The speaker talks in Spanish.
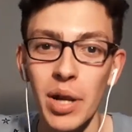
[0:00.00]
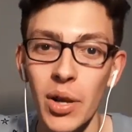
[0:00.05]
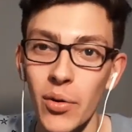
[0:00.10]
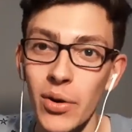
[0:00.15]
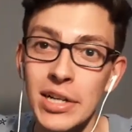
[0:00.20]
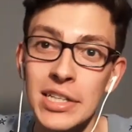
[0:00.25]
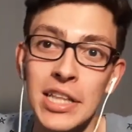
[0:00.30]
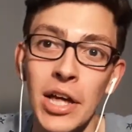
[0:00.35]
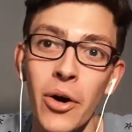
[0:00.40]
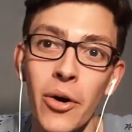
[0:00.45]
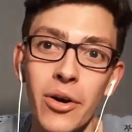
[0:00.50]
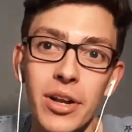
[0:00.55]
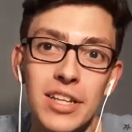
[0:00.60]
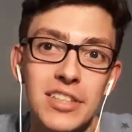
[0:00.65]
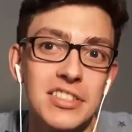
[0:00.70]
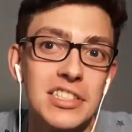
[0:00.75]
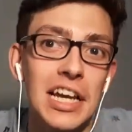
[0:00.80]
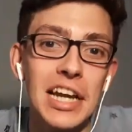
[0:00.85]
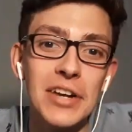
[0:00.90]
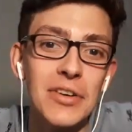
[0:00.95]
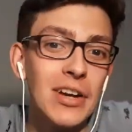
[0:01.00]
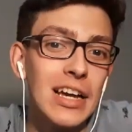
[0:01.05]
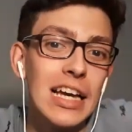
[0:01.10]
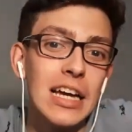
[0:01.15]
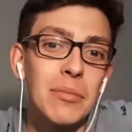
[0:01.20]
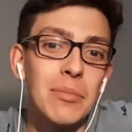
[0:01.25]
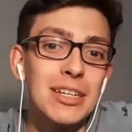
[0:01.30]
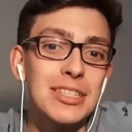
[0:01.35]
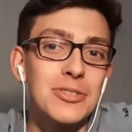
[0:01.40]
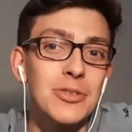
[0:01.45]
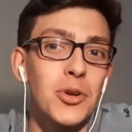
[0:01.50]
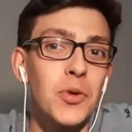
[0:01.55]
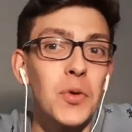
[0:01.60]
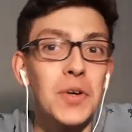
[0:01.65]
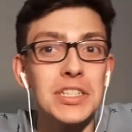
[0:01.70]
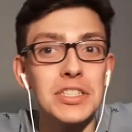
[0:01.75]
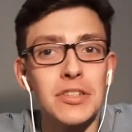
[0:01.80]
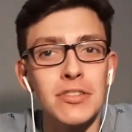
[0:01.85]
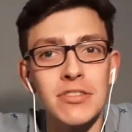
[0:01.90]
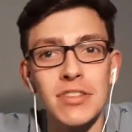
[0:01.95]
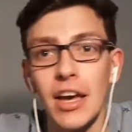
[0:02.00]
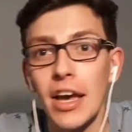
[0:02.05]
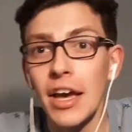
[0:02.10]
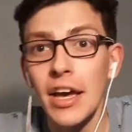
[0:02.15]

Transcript: Libertadores. Ya no quedan más uruguayos.